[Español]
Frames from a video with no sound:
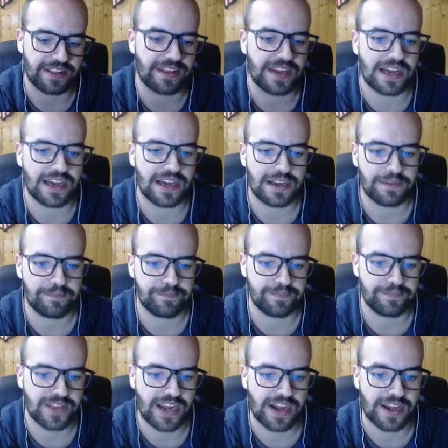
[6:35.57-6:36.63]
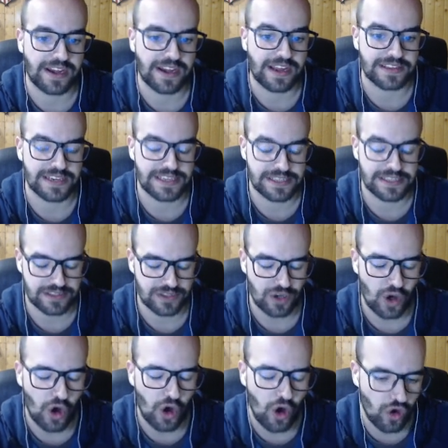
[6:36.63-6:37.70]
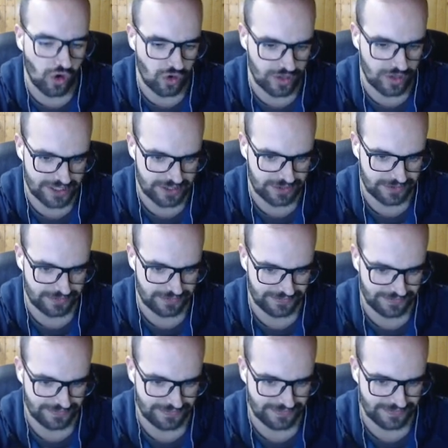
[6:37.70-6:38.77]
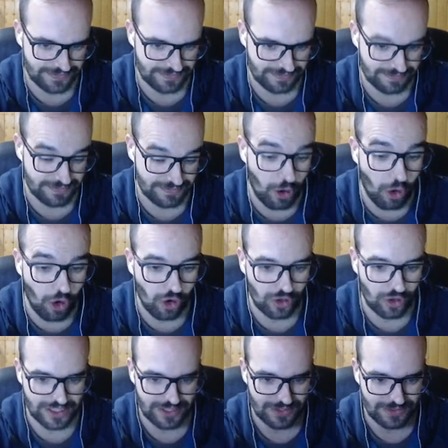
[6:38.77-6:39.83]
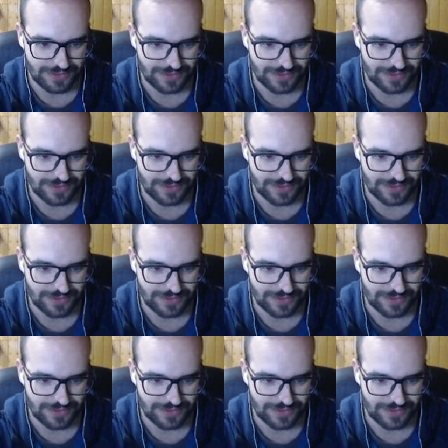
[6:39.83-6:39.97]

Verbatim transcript: de la, de la línea de tres. Ojo con esto. Ojo con esto.